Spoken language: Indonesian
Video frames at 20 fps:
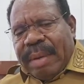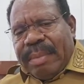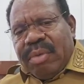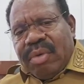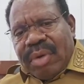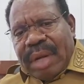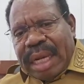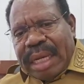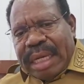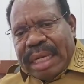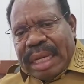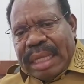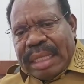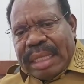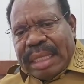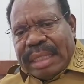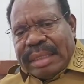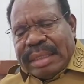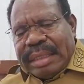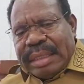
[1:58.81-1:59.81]
hamburan di
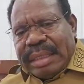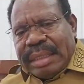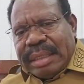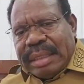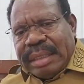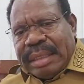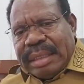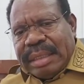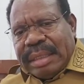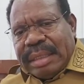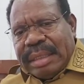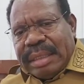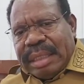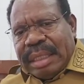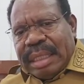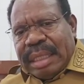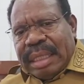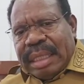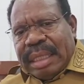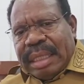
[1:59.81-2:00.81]
atas,
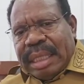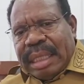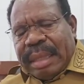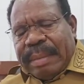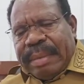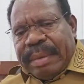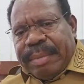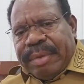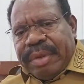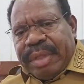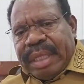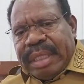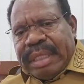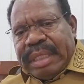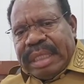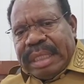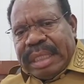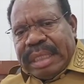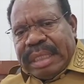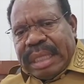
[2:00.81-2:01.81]
tetapi
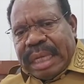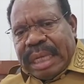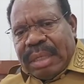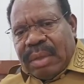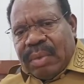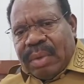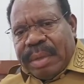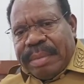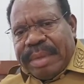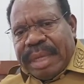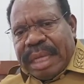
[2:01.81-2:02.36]
potensinya sangat luar